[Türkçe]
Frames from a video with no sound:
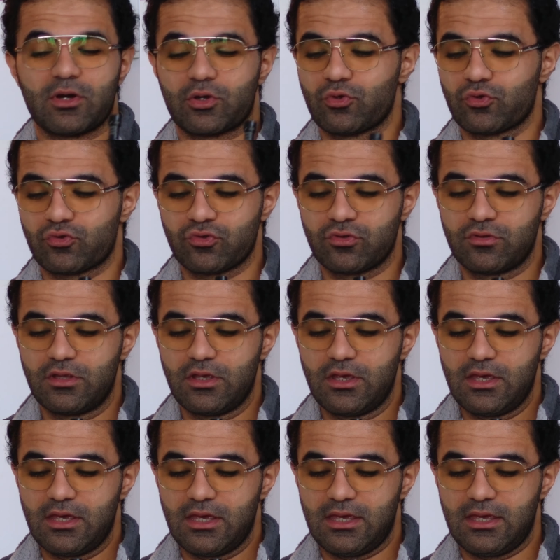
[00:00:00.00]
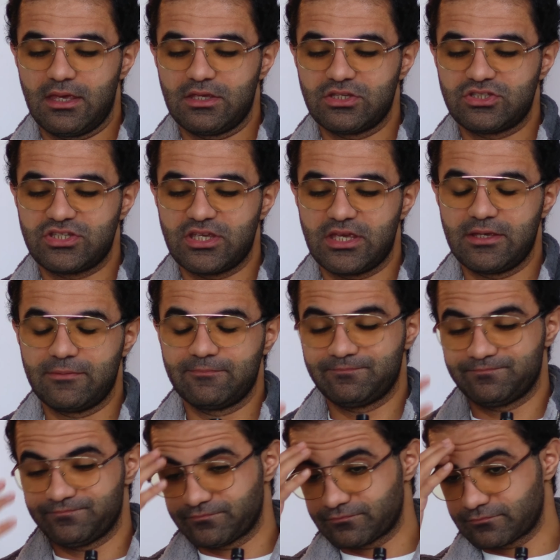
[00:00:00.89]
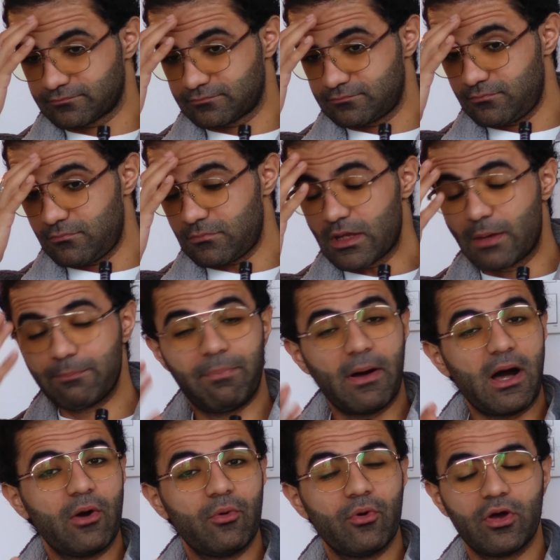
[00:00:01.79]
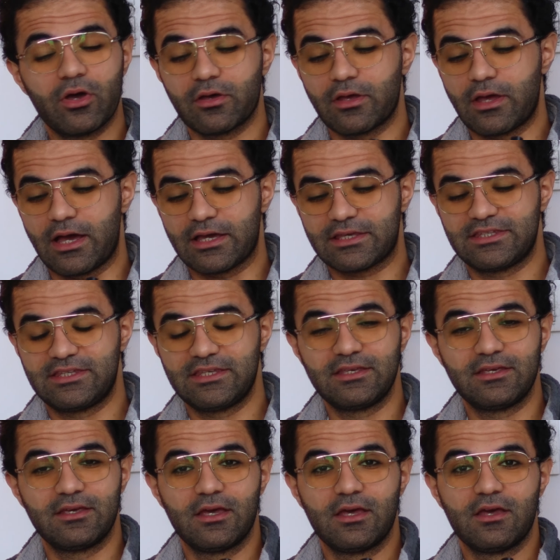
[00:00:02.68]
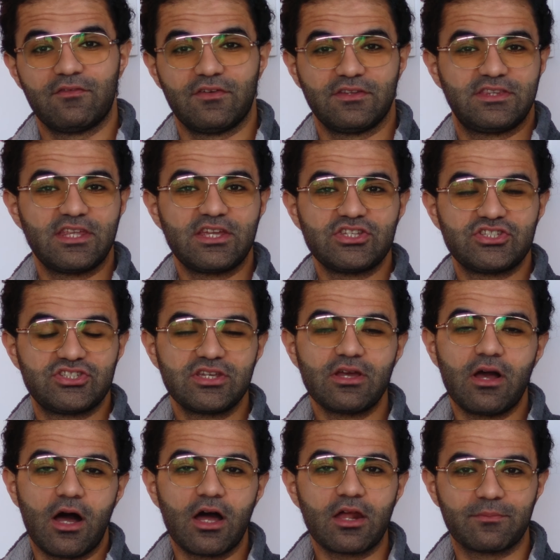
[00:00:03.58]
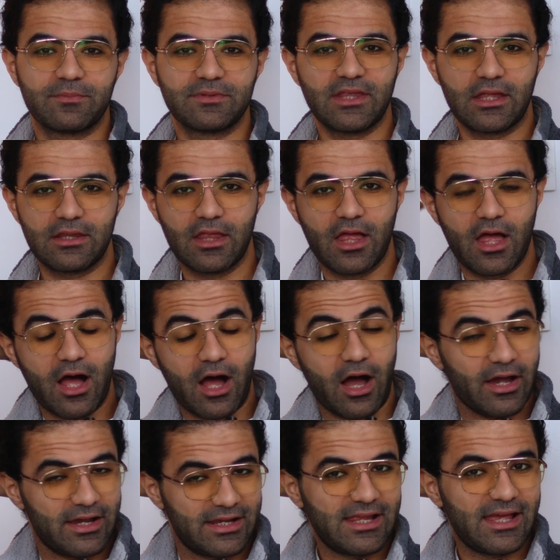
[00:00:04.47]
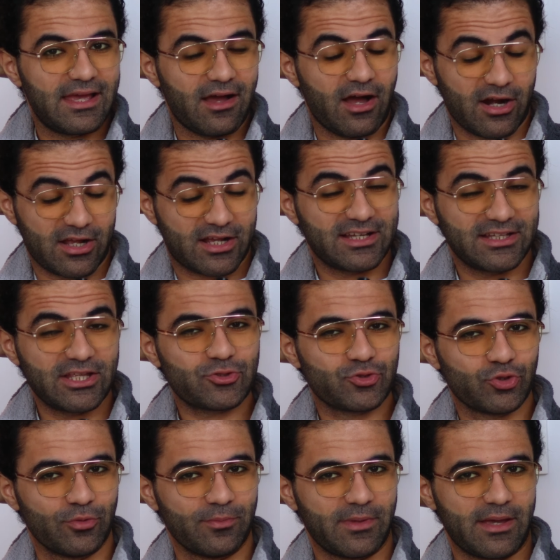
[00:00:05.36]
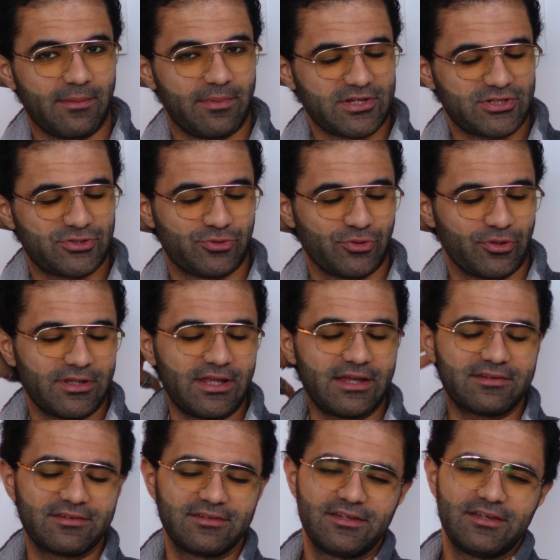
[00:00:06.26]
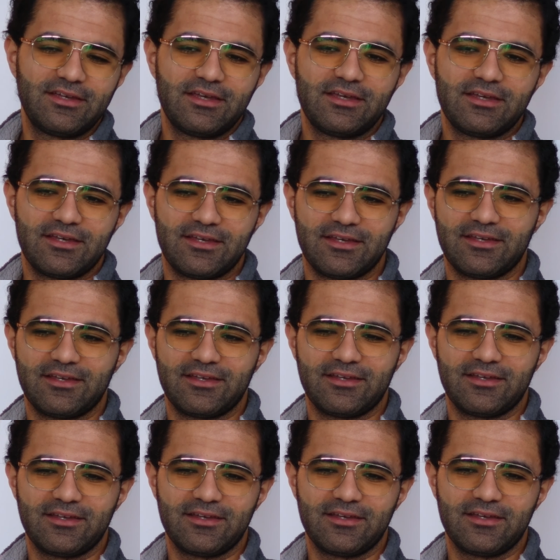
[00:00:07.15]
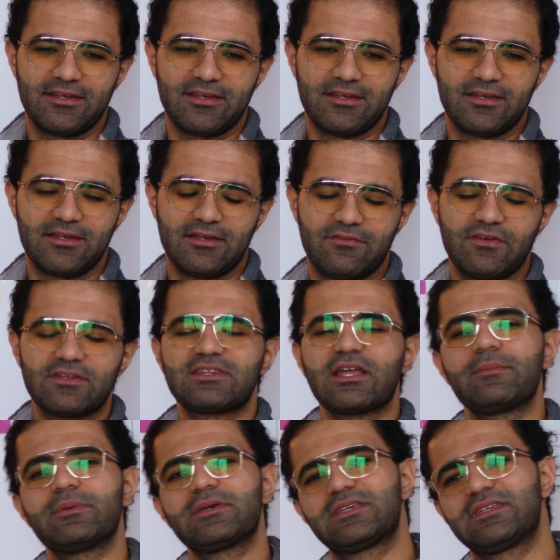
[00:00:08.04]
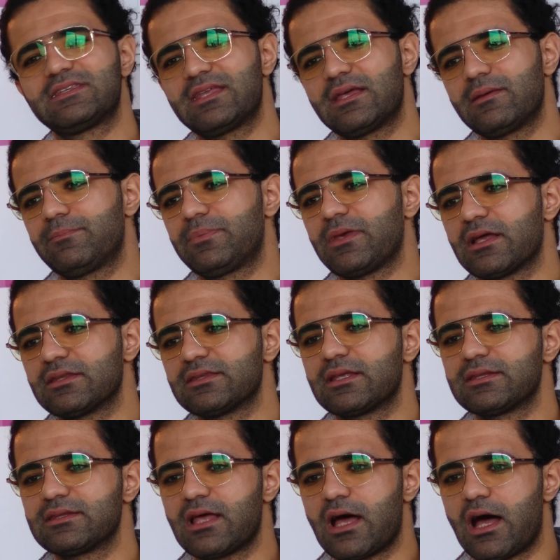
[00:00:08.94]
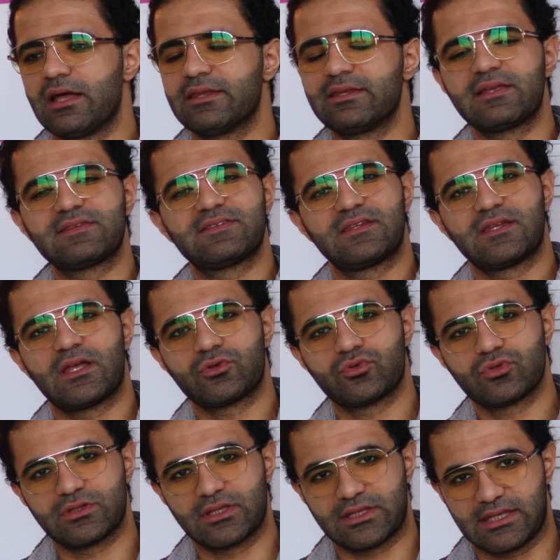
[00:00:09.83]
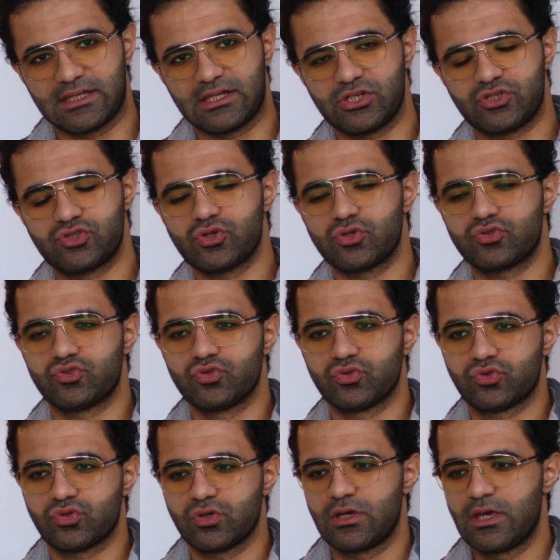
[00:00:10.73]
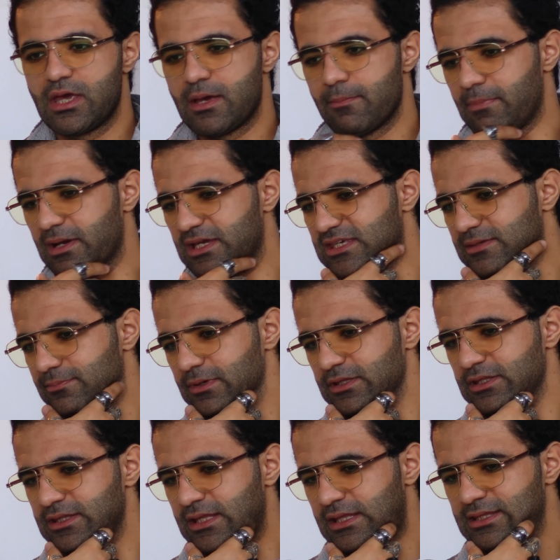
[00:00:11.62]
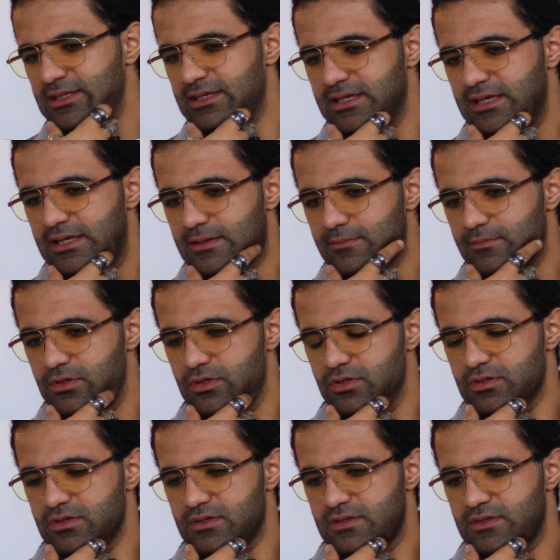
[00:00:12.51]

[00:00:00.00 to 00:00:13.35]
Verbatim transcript: bakıyorsun e, şey Power, Aki ve Denji harbiden aile, arkadaş olmaya başlıyorlar. Ee, ve tabii ki de bir yandan da ana senaryo da gelişiyor çünkü Makima'nın hani e,